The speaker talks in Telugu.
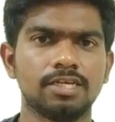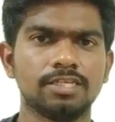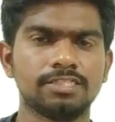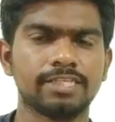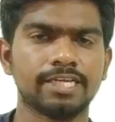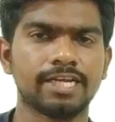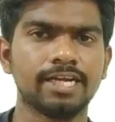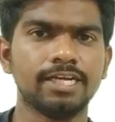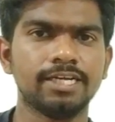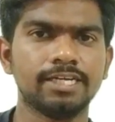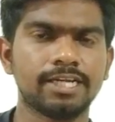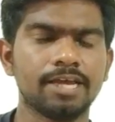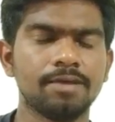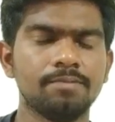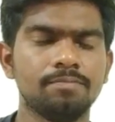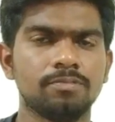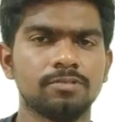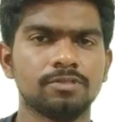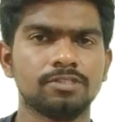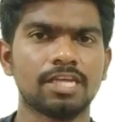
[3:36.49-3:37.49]
ఇక సెకండ్
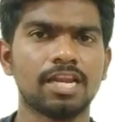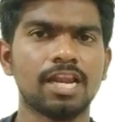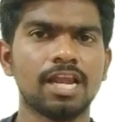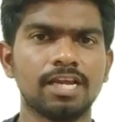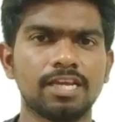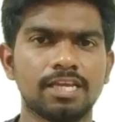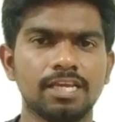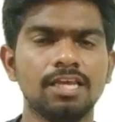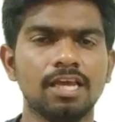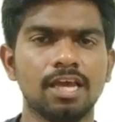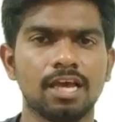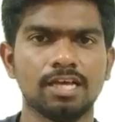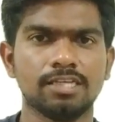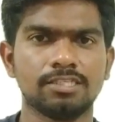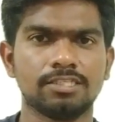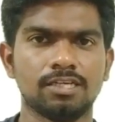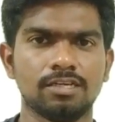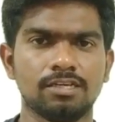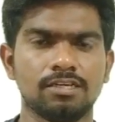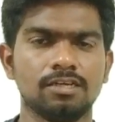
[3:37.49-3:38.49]
టైప్ తలాక్ ఈ
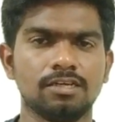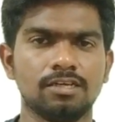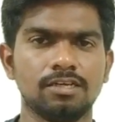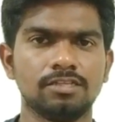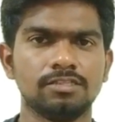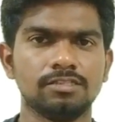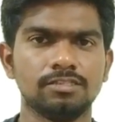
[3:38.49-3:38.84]
అసన్